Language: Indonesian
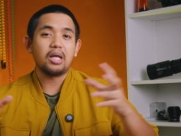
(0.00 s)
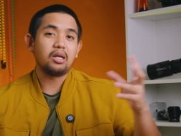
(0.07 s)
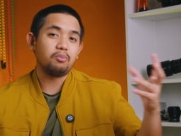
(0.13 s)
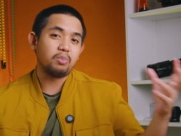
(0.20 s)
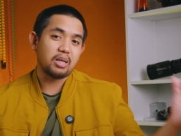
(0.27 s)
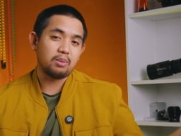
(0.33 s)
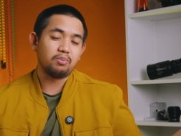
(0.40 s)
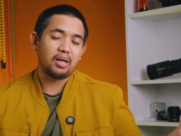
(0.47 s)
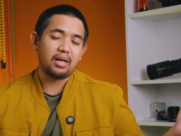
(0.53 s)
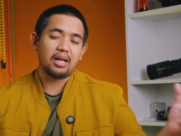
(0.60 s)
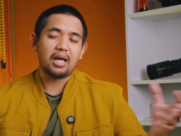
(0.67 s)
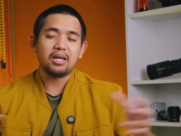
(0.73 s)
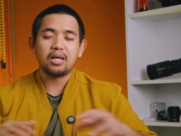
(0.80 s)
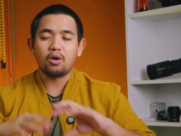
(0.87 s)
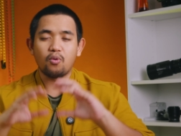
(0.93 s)
dari brand-brand
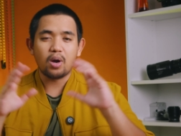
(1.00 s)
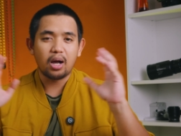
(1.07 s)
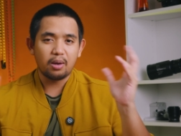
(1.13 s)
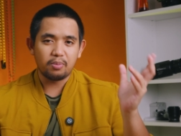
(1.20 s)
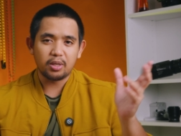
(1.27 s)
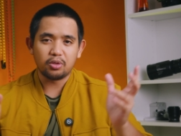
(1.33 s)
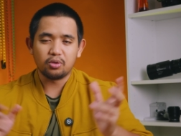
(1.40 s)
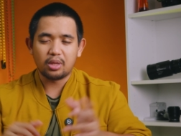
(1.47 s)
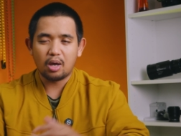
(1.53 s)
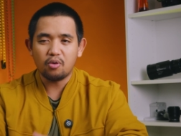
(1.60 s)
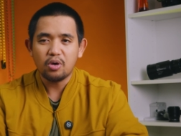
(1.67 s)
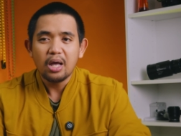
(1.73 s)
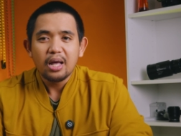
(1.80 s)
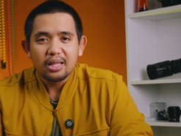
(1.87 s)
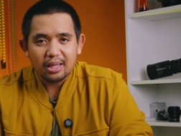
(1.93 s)
lain yang gue gue nggak begitu tahu
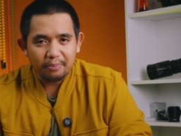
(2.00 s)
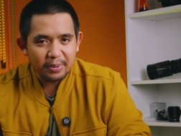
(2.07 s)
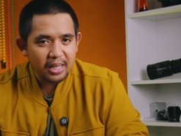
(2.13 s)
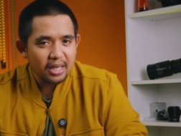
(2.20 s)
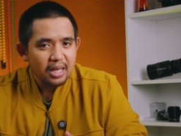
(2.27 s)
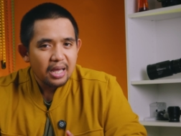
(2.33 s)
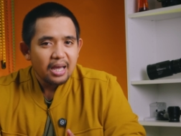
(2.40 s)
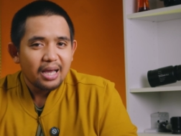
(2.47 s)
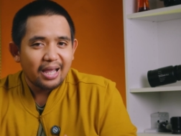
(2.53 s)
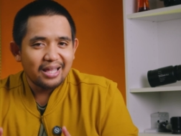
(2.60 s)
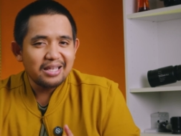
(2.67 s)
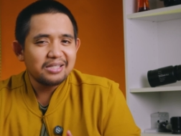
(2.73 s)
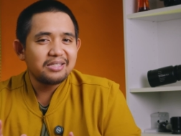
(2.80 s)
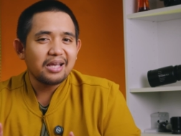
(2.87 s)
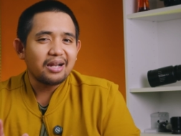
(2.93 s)
tapi
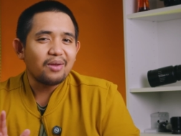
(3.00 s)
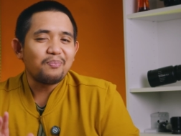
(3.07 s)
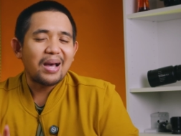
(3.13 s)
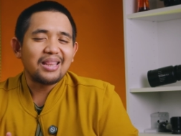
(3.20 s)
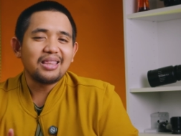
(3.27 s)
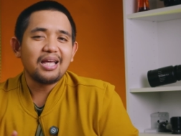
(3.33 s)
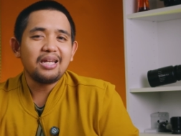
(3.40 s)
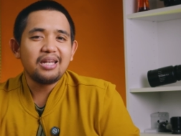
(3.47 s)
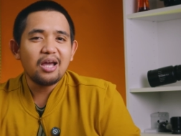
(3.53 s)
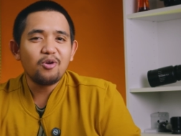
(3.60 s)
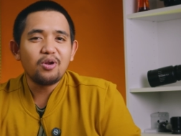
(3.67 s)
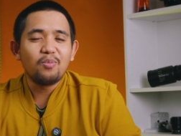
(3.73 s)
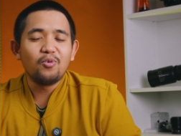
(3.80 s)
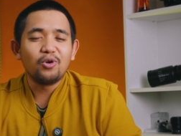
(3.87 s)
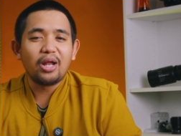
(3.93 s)
kayaknya secara paten dia
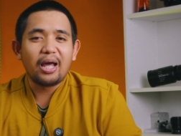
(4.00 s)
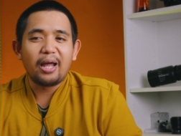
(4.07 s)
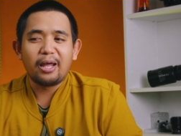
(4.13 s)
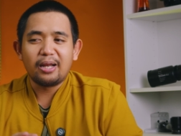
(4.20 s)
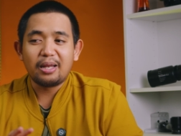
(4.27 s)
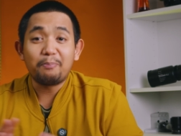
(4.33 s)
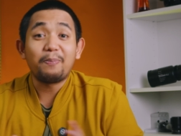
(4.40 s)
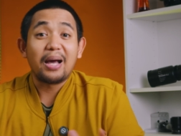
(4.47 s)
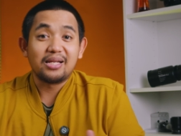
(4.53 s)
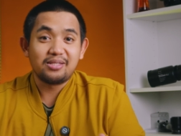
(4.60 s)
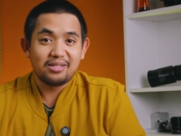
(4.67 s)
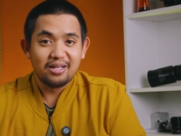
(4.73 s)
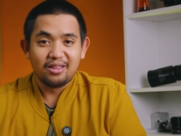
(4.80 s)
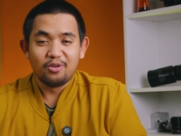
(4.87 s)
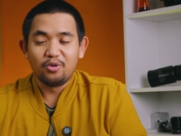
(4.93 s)
udah mulai lepas
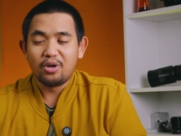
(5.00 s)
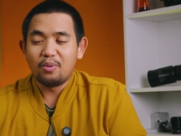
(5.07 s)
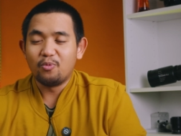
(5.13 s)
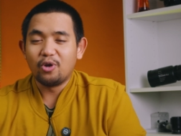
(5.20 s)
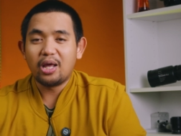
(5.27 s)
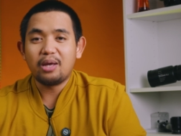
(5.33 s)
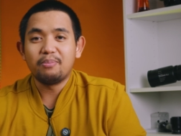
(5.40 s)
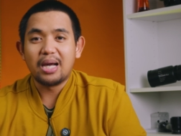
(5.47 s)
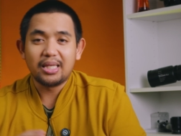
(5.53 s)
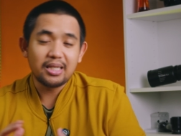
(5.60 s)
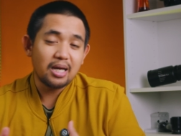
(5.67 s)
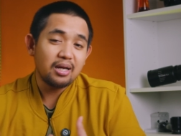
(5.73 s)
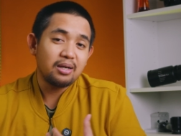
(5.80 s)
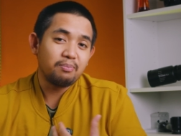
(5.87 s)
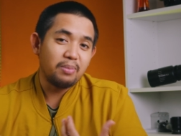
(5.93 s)
gitu udah mulai
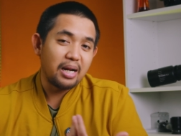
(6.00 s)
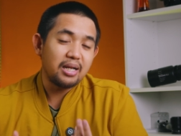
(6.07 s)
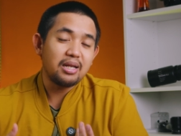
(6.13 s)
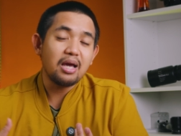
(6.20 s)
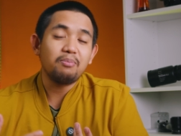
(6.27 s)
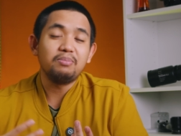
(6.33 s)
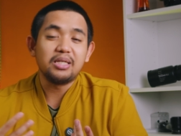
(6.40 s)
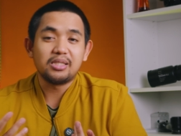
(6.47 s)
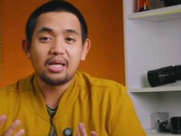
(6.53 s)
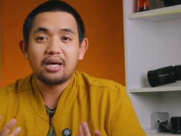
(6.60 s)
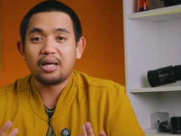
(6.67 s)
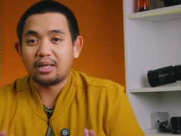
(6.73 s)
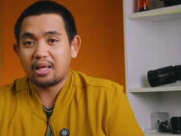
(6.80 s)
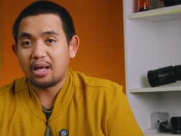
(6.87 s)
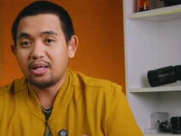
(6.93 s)
banyak brand yang bisa
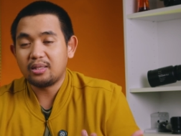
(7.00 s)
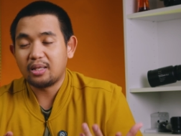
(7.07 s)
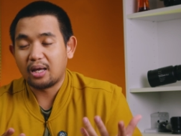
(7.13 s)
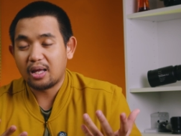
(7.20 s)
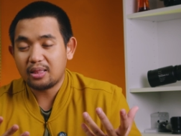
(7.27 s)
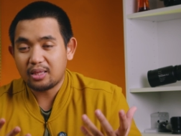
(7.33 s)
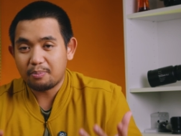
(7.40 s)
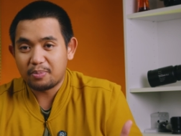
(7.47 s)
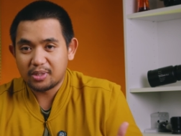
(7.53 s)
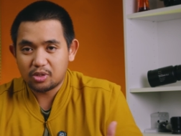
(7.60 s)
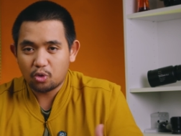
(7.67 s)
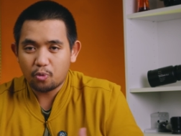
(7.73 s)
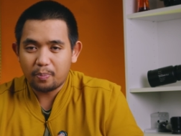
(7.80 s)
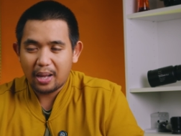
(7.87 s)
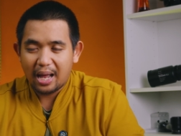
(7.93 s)
ngerjain dengan tipe
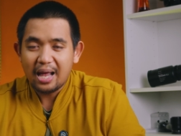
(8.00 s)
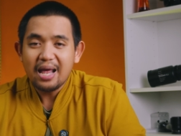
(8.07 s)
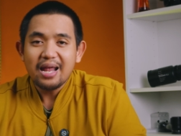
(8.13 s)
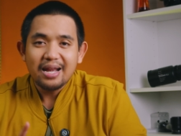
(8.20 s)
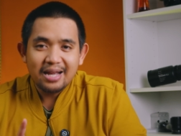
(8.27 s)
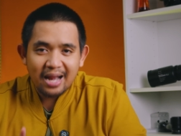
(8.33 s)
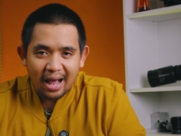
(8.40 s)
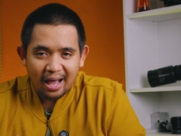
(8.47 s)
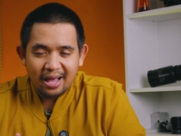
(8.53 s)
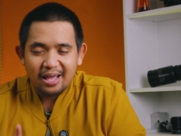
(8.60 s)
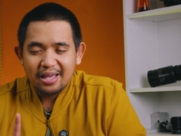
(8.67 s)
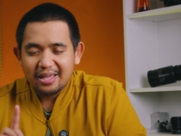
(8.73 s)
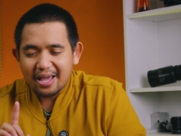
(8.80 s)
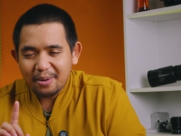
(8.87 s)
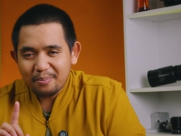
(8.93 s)
serupa nah
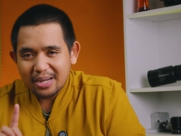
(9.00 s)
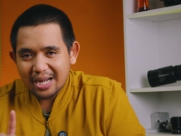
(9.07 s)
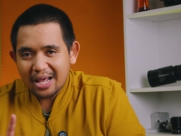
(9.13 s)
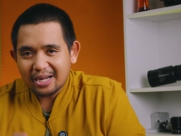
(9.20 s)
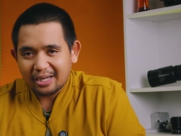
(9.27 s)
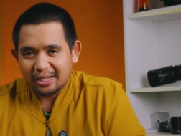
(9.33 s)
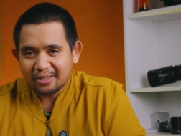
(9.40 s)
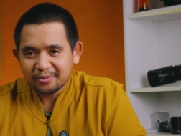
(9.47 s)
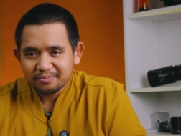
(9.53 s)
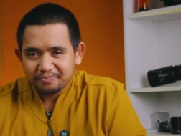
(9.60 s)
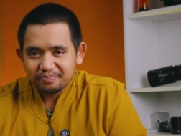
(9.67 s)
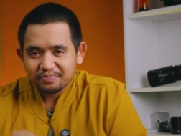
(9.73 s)
yang menarik